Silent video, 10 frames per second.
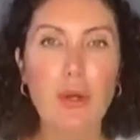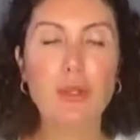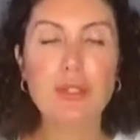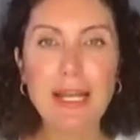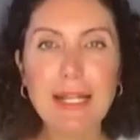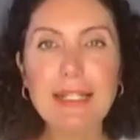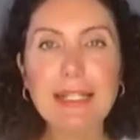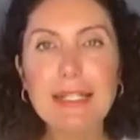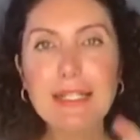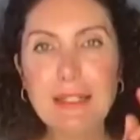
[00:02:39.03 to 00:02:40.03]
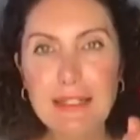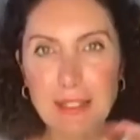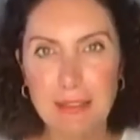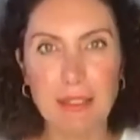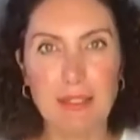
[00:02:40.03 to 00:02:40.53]
özellikle
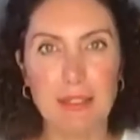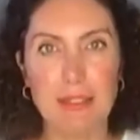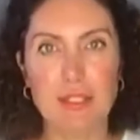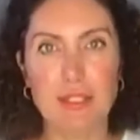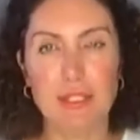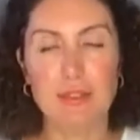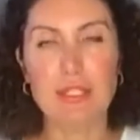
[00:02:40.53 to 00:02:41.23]
yazan arkadaşlar,